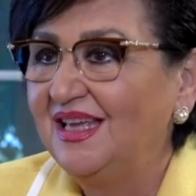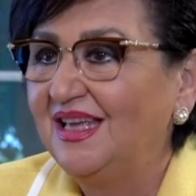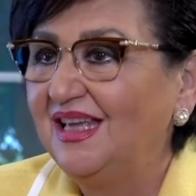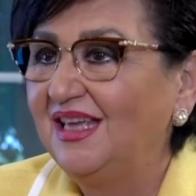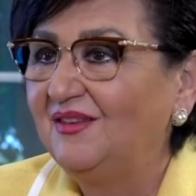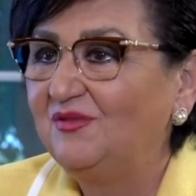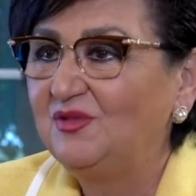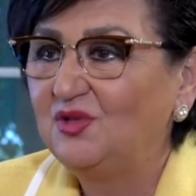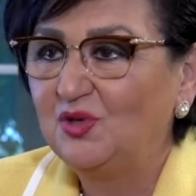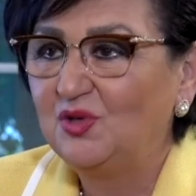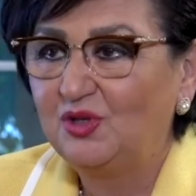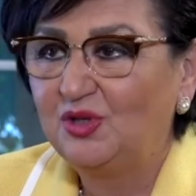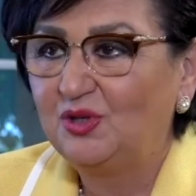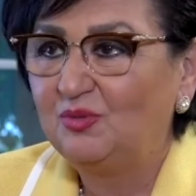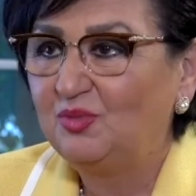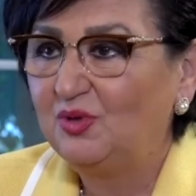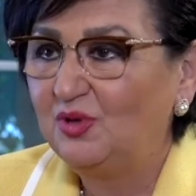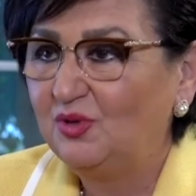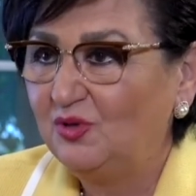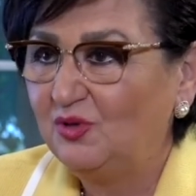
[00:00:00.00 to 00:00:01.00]
и все это
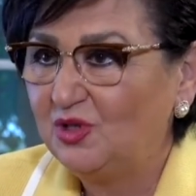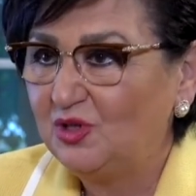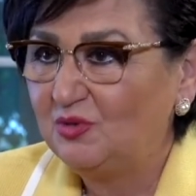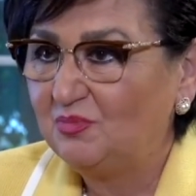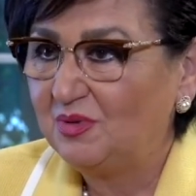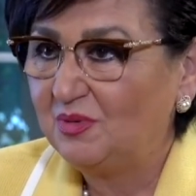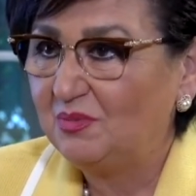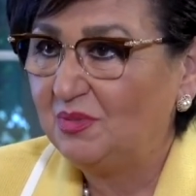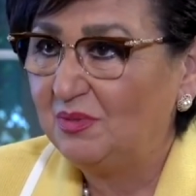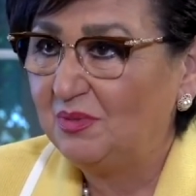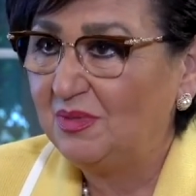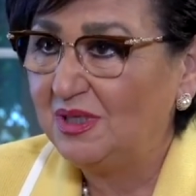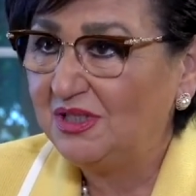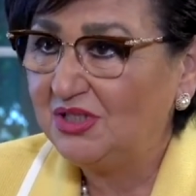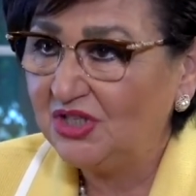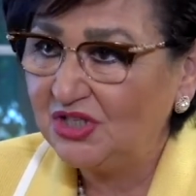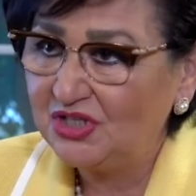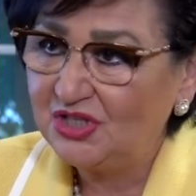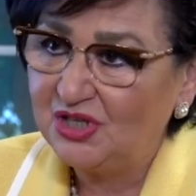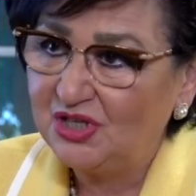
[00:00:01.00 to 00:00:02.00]
будет очень
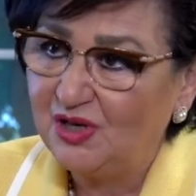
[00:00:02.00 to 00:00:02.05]
проблематично,